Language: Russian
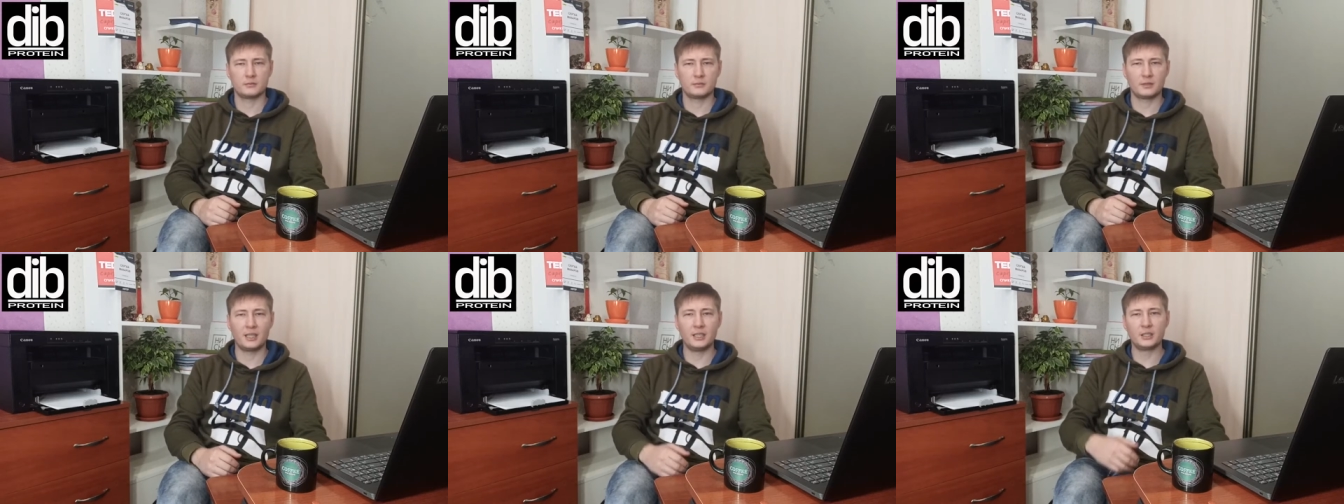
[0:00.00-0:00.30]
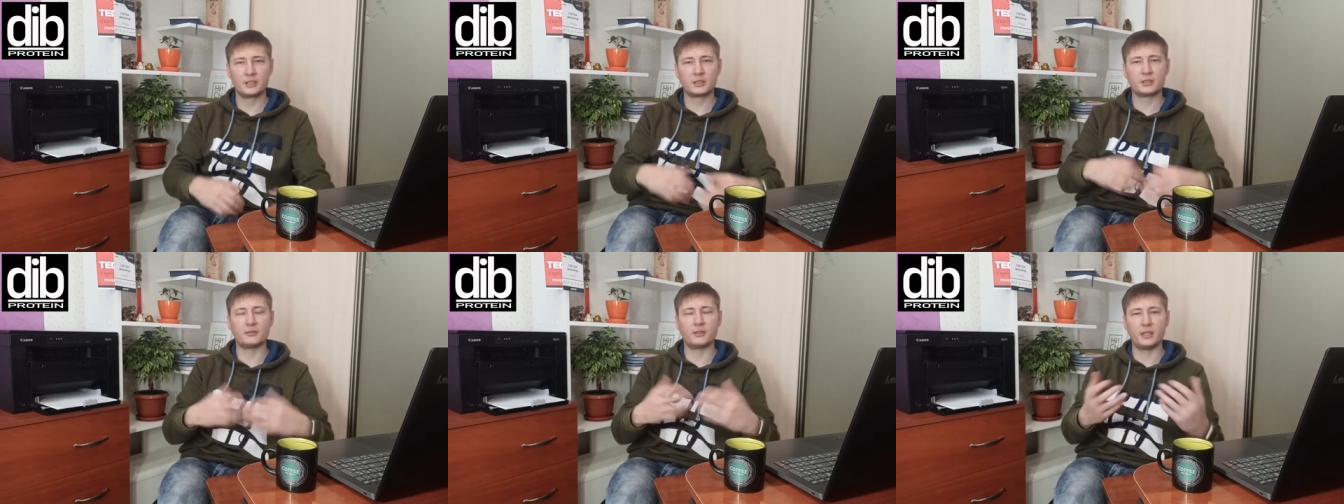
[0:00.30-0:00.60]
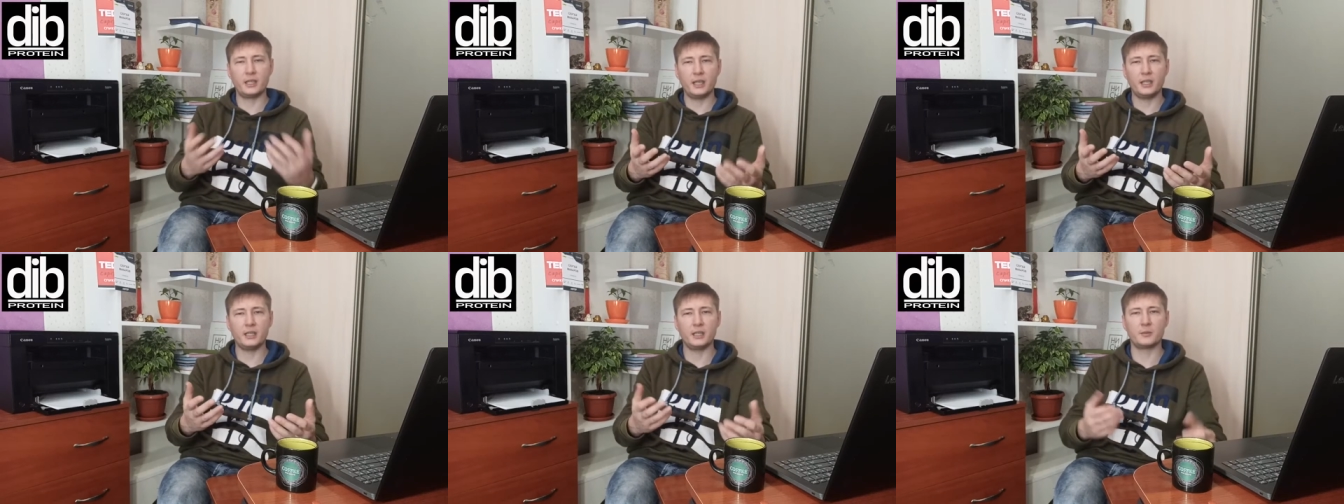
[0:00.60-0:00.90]

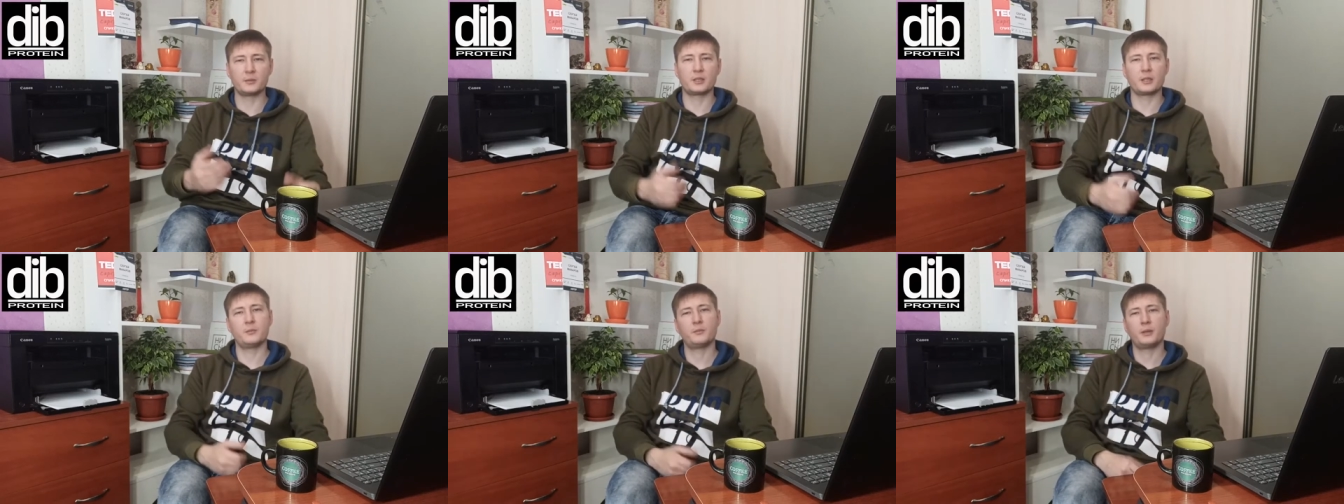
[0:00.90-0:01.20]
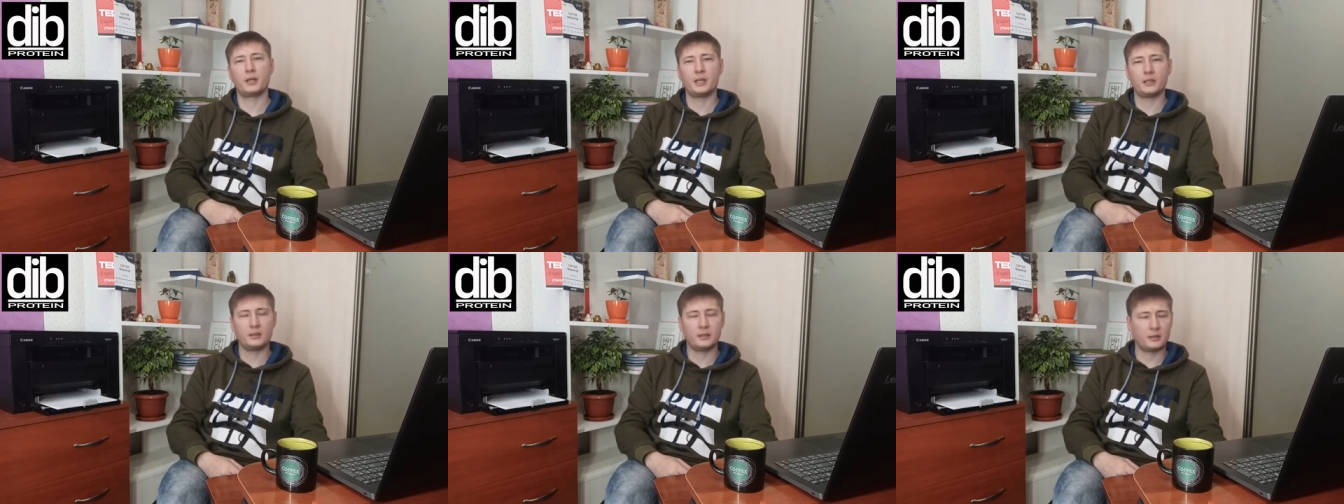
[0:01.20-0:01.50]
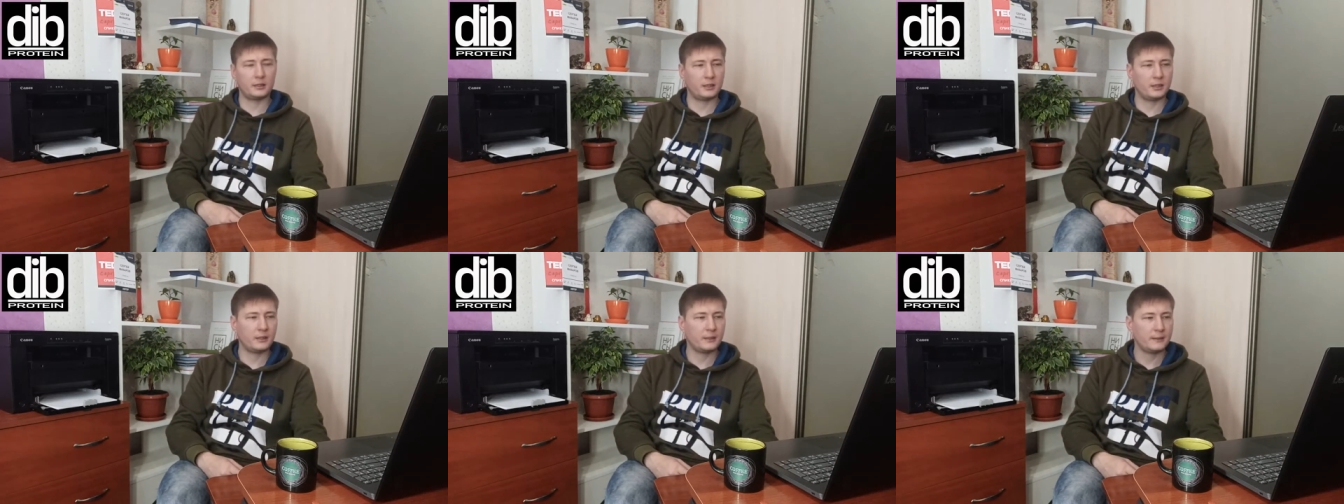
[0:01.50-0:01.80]
олицетворением
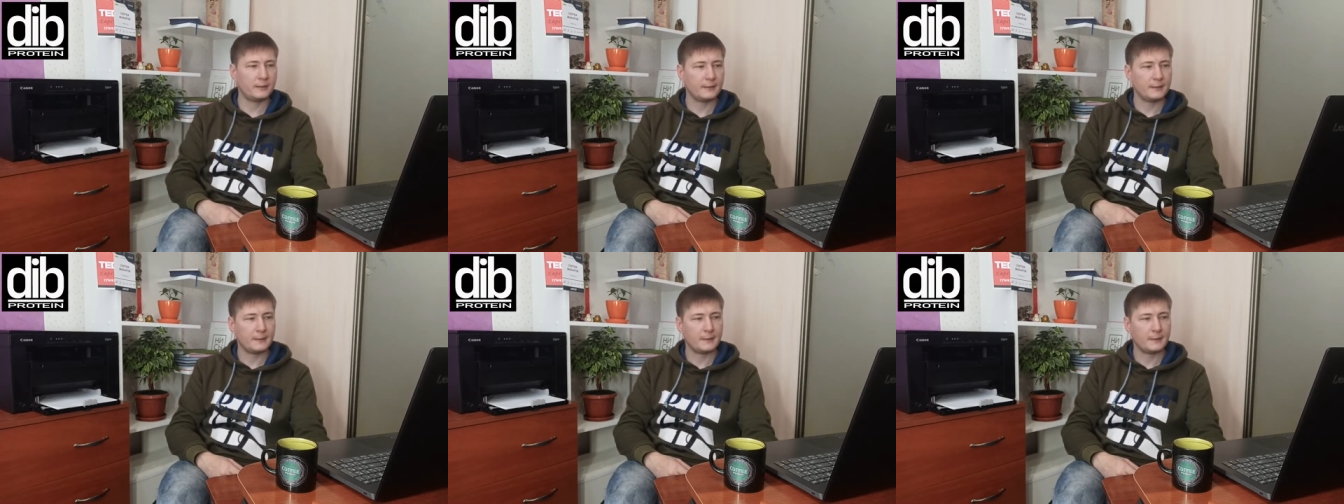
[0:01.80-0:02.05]
компании, да.